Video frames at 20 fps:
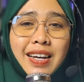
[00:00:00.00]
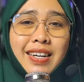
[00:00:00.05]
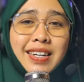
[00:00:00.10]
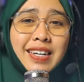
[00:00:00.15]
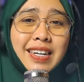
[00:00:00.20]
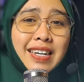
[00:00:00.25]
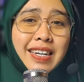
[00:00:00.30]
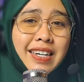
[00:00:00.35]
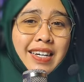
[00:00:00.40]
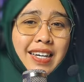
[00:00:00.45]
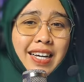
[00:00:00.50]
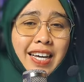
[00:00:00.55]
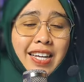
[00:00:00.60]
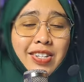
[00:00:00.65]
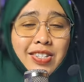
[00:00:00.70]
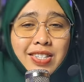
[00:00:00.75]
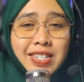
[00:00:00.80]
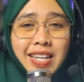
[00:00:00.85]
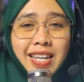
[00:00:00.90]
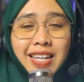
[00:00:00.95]
uh,
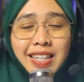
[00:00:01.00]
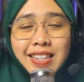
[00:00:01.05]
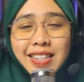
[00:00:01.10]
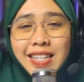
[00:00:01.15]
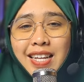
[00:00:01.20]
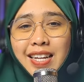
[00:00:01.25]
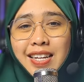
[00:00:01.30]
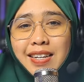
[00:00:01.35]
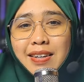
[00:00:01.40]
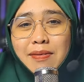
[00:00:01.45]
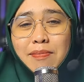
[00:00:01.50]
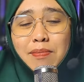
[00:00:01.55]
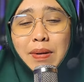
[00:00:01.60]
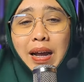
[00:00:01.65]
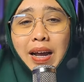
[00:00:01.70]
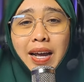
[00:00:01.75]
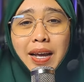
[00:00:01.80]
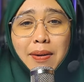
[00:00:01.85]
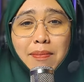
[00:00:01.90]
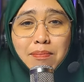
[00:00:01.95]
headset dan
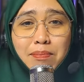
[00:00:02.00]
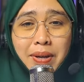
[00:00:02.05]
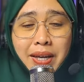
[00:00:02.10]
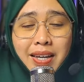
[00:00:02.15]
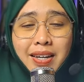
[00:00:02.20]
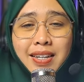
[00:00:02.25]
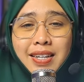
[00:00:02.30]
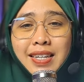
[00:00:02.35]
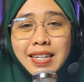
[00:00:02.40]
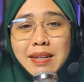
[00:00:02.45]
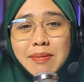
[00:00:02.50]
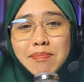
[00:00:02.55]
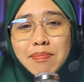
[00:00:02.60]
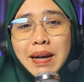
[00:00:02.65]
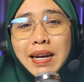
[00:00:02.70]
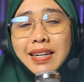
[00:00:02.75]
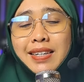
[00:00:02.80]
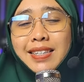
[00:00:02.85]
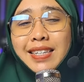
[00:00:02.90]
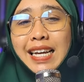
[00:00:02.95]
pakai mic di
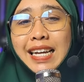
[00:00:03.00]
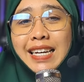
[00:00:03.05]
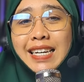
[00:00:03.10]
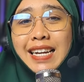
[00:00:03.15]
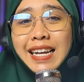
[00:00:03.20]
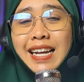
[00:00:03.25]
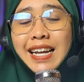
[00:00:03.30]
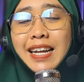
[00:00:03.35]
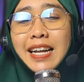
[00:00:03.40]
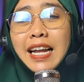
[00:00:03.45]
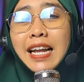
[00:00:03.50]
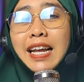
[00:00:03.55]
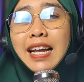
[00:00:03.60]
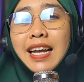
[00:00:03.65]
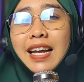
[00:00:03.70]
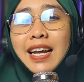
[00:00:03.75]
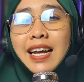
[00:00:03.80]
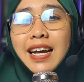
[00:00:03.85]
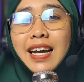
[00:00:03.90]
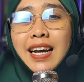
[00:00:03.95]
depan, karena
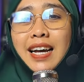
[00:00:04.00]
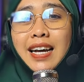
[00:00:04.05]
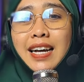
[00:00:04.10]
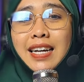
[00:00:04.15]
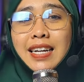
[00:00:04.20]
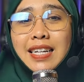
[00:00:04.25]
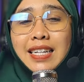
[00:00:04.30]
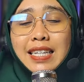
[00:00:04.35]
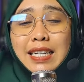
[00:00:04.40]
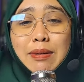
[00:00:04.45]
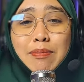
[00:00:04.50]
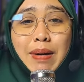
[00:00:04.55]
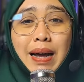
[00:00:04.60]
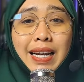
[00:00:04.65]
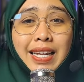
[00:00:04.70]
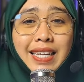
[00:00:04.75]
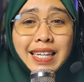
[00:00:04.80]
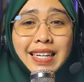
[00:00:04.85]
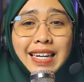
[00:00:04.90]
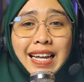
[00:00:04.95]
di
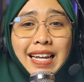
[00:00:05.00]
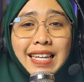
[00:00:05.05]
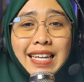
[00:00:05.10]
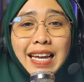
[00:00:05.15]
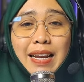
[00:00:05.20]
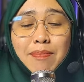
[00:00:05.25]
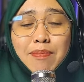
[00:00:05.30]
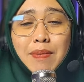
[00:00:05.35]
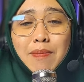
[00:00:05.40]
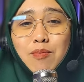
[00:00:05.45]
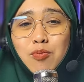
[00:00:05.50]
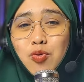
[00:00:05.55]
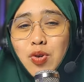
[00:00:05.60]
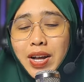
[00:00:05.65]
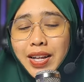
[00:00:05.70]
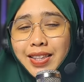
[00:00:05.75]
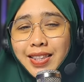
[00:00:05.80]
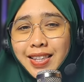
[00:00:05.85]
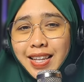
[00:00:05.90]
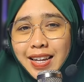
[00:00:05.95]
balik layar
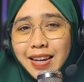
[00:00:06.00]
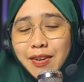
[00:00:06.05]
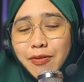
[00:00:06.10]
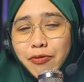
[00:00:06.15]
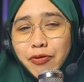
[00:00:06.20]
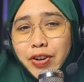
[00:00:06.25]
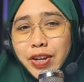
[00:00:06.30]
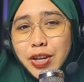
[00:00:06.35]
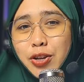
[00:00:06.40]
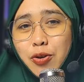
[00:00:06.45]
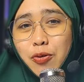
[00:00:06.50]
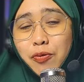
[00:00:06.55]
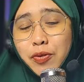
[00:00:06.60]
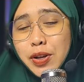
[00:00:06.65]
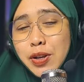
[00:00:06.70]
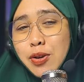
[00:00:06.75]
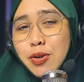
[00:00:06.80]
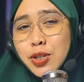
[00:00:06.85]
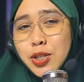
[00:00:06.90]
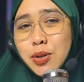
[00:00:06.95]
pembuatan
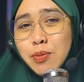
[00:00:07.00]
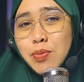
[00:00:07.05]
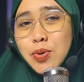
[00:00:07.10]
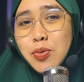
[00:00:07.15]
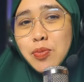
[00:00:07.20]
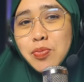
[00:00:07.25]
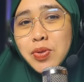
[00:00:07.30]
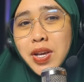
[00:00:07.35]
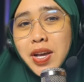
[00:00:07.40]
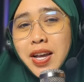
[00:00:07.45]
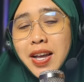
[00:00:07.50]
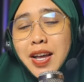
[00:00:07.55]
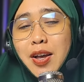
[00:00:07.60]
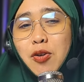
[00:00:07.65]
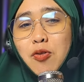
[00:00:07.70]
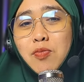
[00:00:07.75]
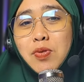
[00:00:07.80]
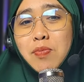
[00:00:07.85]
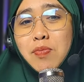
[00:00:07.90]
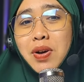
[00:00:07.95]
video-video
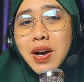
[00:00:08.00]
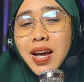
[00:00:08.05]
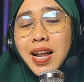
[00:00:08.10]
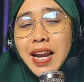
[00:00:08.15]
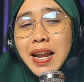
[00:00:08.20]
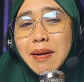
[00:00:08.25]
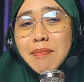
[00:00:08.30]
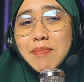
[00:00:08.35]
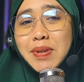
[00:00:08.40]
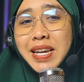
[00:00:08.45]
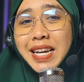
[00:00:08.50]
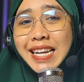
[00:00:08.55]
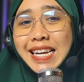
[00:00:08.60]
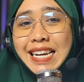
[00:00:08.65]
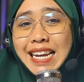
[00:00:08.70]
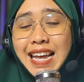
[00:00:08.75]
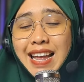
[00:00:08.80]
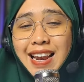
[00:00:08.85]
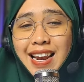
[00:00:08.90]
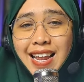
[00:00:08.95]
sebelumnya, Umi mengalami
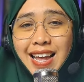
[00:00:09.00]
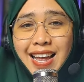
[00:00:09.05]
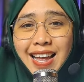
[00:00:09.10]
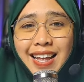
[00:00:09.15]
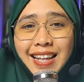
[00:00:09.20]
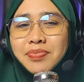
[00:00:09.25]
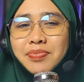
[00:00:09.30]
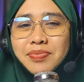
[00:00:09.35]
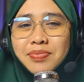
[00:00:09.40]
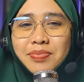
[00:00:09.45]
kendala.